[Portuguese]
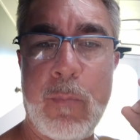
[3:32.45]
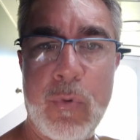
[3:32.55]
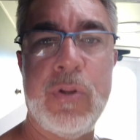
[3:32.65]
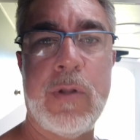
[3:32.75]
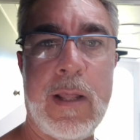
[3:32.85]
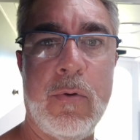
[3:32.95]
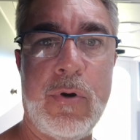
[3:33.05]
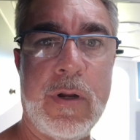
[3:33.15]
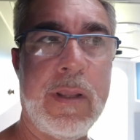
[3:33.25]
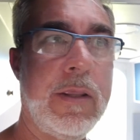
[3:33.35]
muito
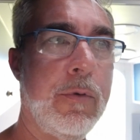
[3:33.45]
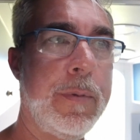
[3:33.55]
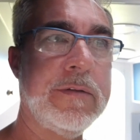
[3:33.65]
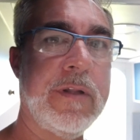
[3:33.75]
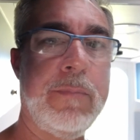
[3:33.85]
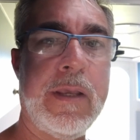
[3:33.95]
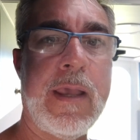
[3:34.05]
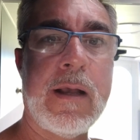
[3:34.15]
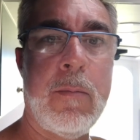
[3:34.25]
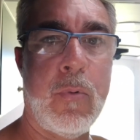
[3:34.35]
calor. E eu percebi
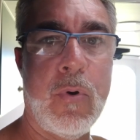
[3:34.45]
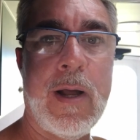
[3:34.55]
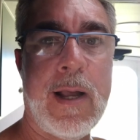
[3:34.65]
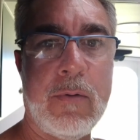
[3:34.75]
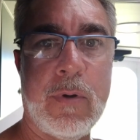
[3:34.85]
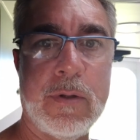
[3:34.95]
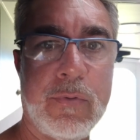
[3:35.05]
que acabou a água.